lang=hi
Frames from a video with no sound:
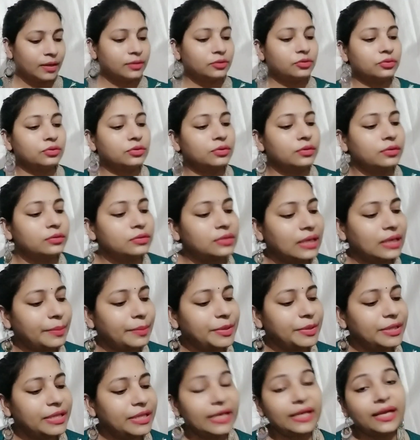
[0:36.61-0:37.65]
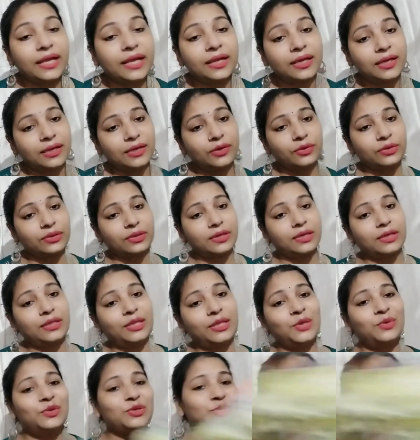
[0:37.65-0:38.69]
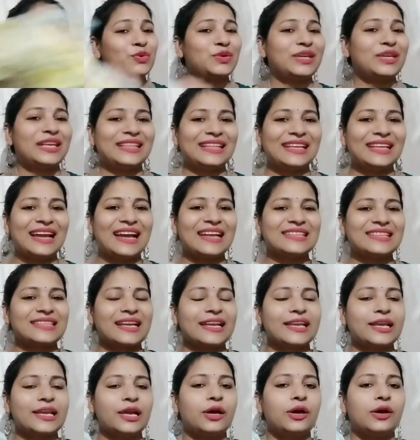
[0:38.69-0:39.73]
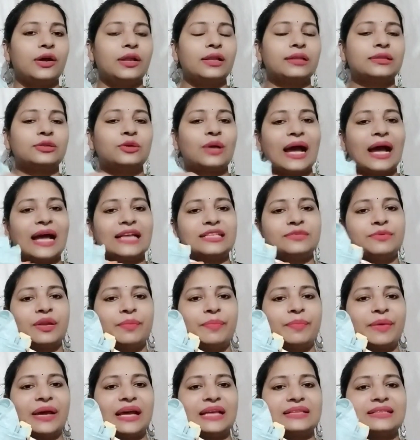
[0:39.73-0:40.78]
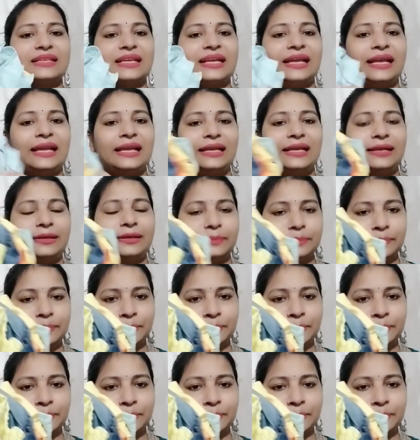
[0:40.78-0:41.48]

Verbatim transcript: तो ज़रा भी देर ना कर करते हुए शुरू करते हैं आज का ये हॉल तो आज मेरे पास ए,